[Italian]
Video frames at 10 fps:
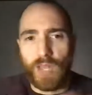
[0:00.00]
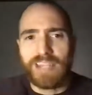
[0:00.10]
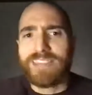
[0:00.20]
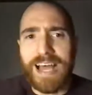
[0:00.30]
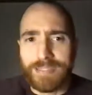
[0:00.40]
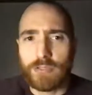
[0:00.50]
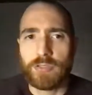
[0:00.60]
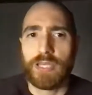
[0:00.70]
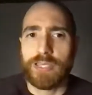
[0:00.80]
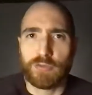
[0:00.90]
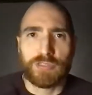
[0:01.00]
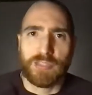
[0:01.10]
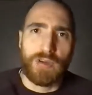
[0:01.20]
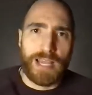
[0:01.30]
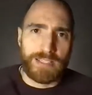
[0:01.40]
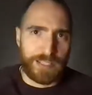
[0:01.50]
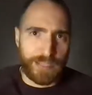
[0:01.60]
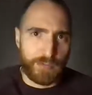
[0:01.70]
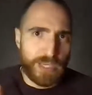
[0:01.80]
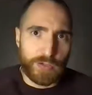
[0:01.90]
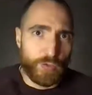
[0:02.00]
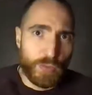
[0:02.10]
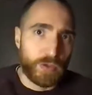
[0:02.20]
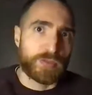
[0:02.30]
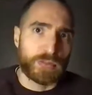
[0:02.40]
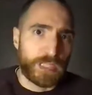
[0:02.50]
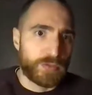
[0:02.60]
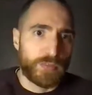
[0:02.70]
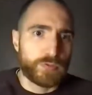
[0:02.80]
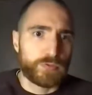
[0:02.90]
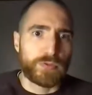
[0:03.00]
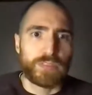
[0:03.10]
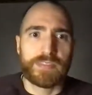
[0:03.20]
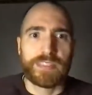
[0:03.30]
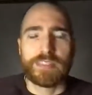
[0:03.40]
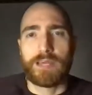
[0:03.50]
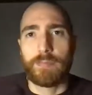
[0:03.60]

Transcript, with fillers: È stato e continua a essere un incubo da quel punto di vista,